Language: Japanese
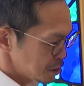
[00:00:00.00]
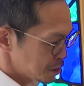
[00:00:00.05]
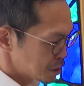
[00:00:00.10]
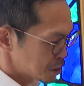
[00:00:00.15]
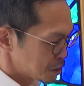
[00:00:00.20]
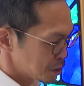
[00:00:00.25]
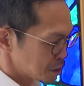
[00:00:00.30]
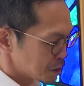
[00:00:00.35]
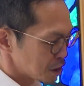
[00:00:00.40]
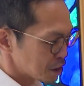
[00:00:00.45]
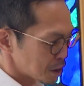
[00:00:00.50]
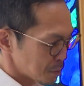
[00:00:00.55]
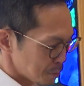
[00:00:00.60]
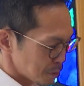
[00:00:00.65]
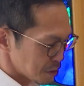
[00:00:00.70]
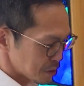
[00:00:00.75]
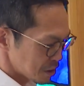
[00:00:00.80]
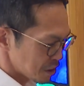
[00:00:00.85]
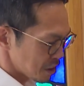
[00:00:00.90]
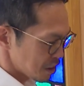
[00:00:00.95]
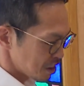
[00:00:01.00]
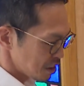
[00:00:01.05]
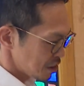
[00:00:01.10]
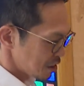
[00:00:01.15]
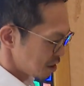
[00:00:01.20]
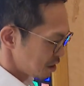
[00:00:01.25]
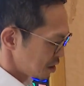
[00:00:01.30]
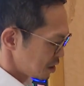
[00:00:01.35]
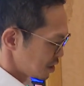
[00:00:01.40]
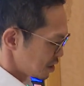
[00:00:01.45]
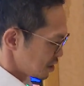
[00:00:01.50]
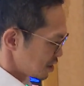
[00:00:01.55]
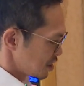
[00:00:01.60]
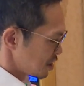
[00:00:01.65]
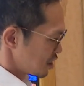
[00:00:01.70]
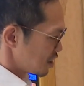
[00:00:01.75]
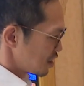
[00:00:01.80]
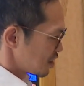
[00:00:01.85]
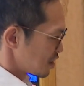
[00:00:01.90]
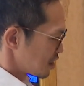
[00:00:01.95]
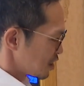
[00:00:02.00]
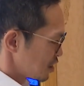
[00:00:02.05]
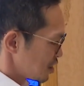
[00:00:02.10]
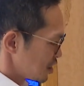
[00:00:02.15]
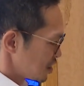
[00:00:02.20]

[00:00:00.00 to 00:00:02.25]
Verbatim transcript: 作ってたものですね。ガラスなん